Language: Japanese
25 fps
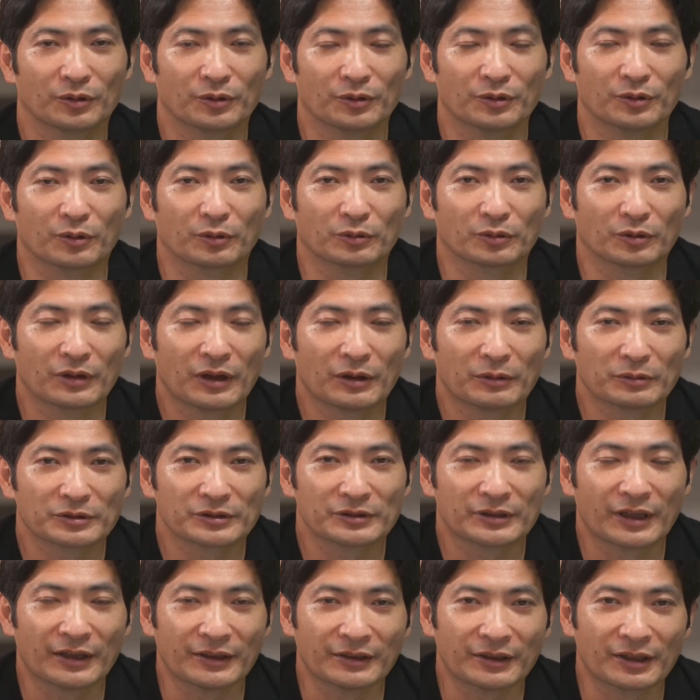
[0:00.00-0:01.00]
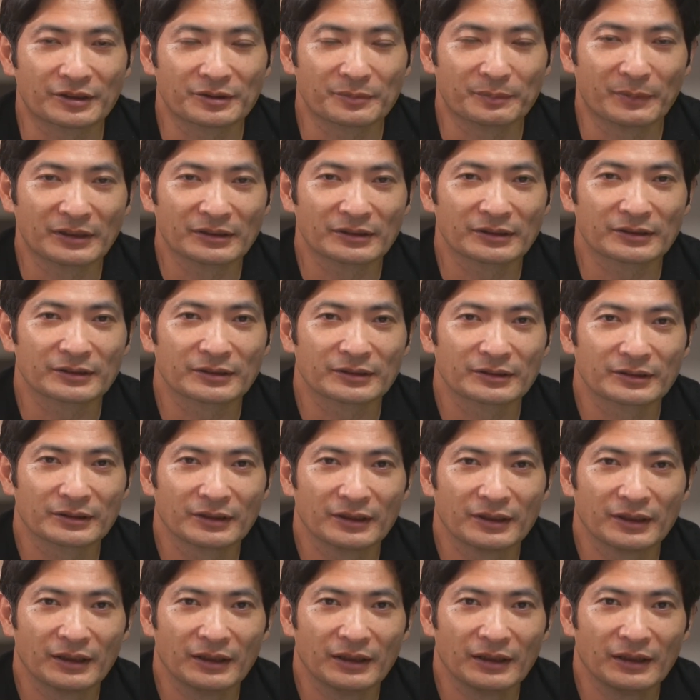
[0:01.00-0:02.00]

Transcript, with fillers: ということでお伝えいたします。